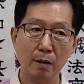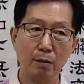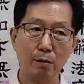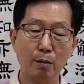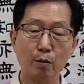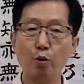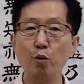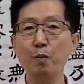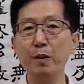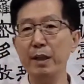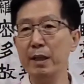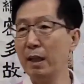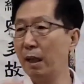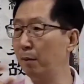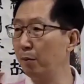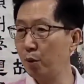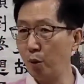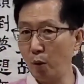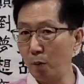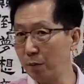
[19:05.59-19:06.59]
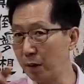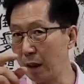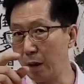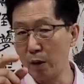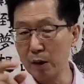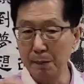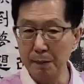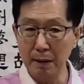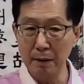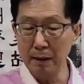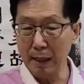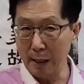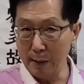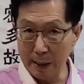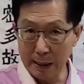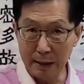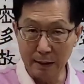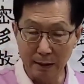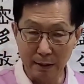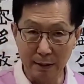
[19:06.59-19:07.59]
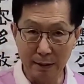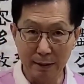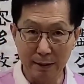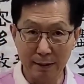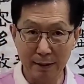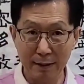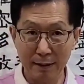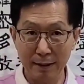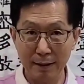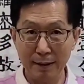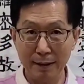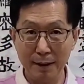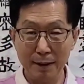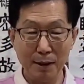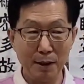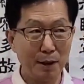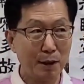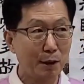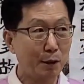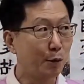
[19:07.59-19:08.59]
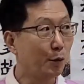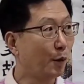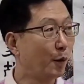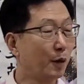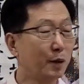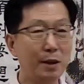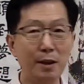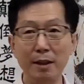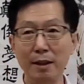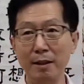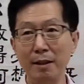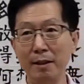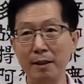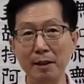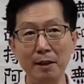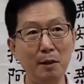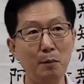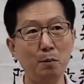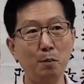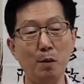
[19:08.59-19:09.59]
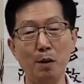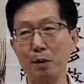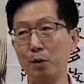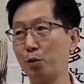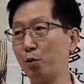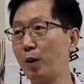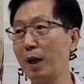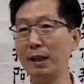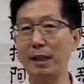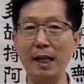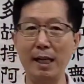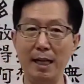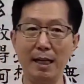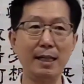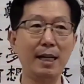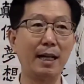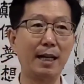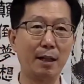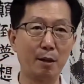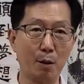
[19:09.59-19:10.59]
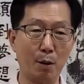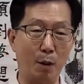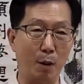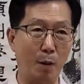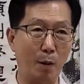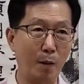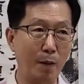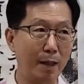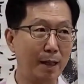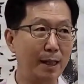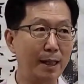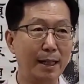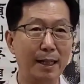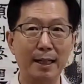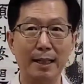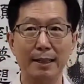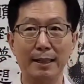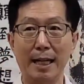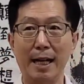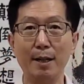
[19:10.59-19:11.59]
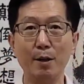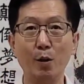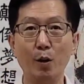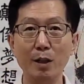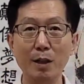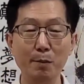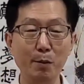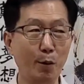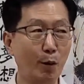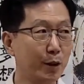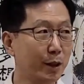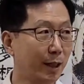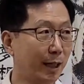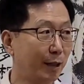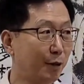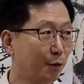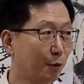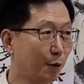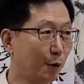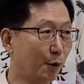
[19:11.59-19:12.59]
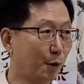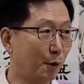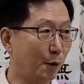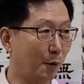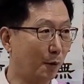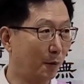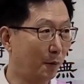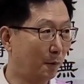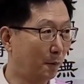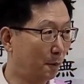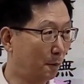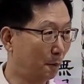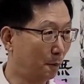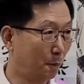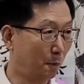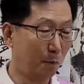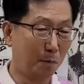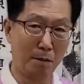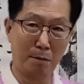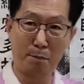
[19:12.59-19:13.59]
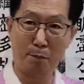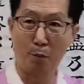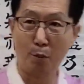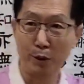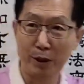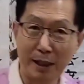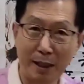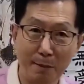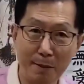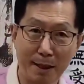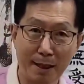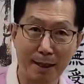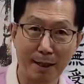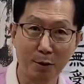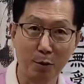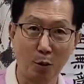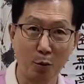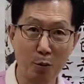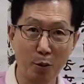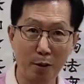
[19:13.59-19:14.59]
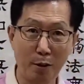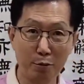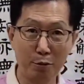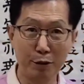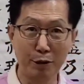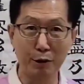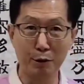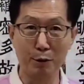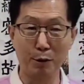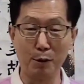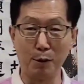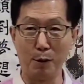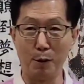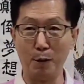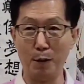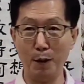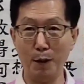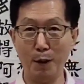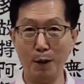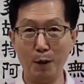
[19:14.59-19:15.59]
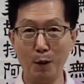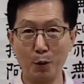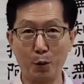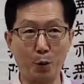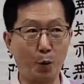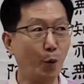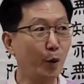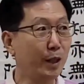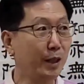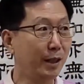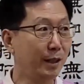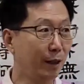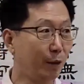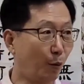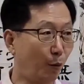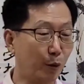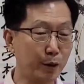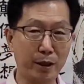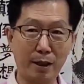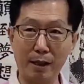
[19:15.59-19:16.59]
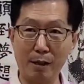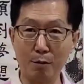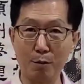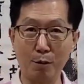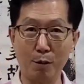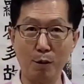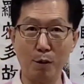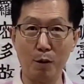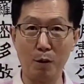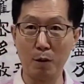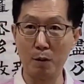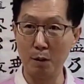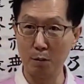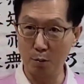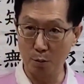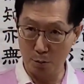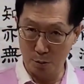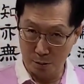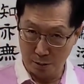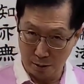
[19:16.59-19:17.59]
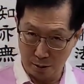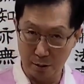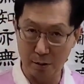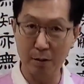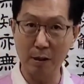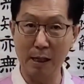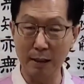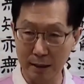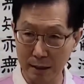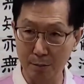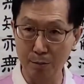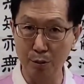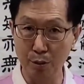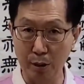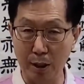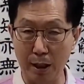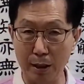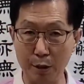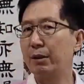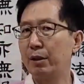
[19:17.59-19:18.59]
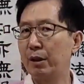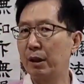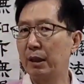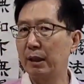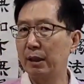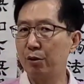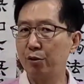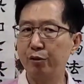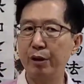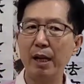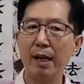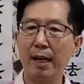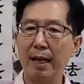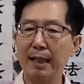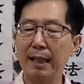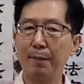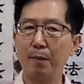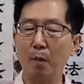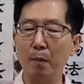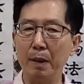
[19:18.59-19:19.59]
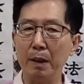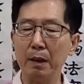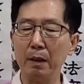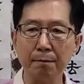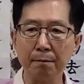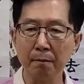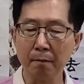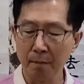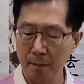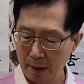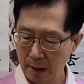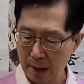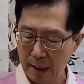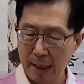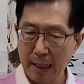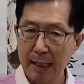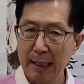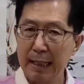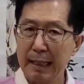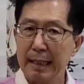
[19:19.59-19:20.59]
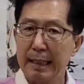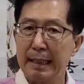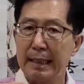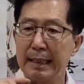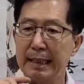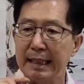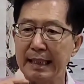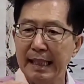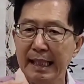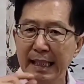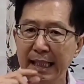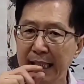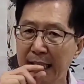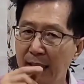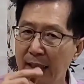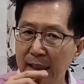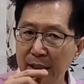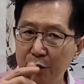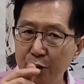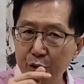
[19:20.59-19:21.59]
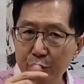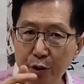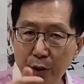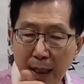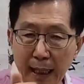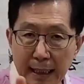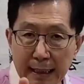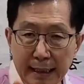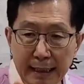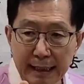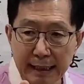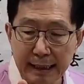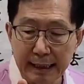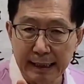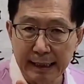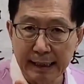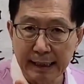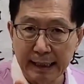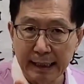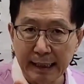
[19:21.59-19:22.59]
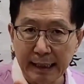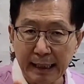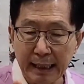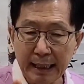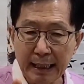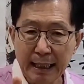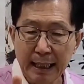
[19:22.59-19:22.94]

뭐 국민연금 조금 더 오지만 나와요. 그리고 뭐 누구한테 얘기 안 해도 장로님이 오셔가지고 뭐 보시함에다가 돈 넣어주시고 교인들도 오셔갖고 그래도 이렇게 하시는 분도 계시고 수행하다 보면요. 실천이 중요하지.